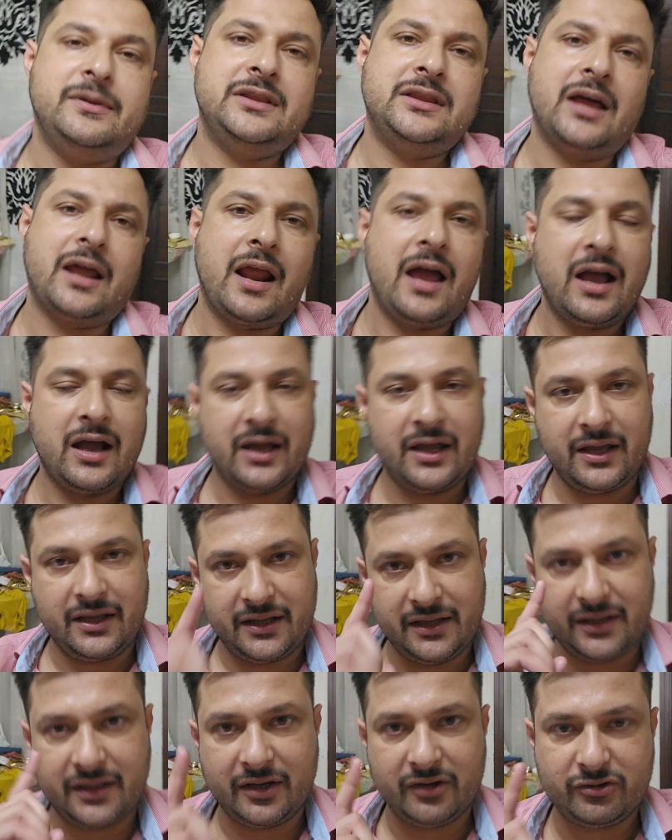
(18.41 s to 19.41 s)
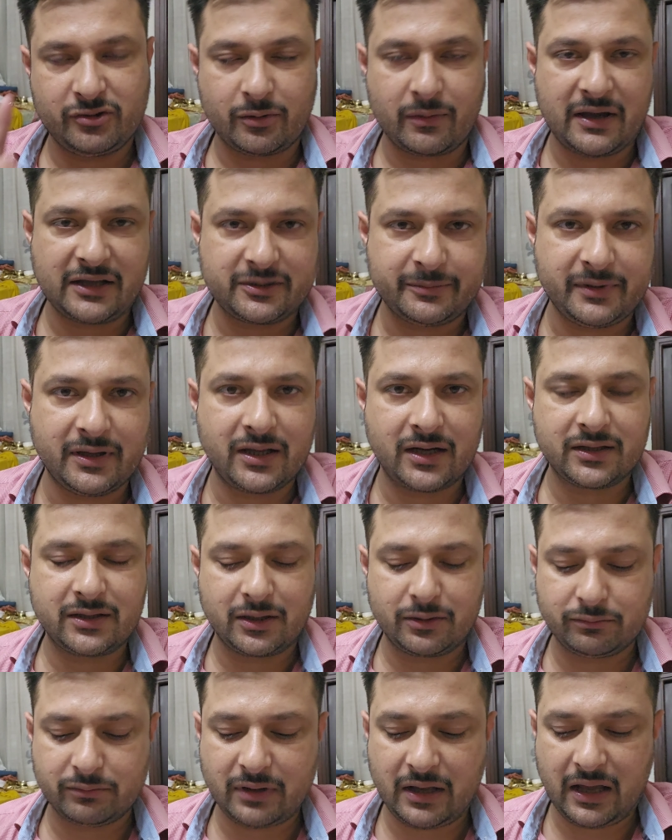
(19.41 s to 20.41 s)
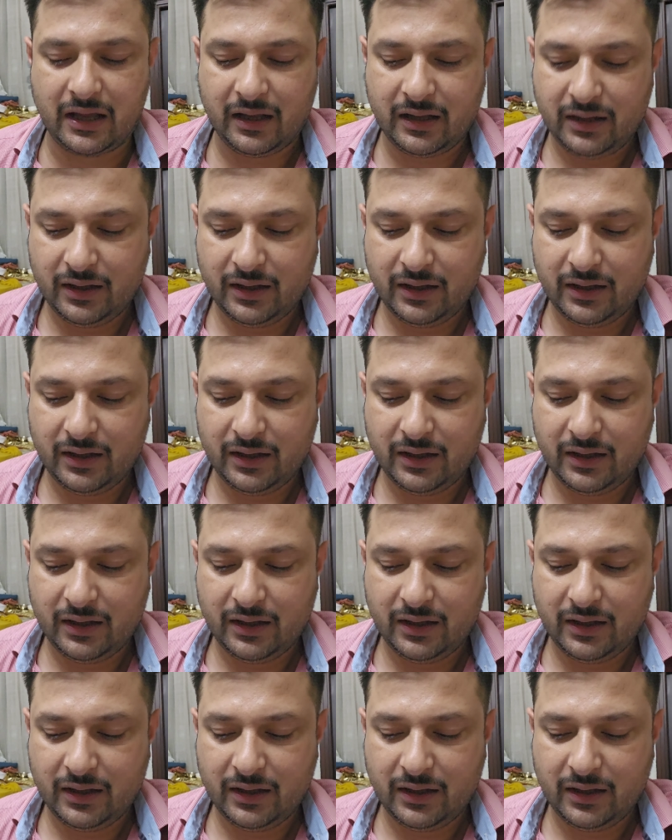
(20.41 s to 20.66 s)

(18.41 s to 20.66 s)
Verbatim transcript: मिलता रहेगा इकरी शुरुआत भी कर दूंगा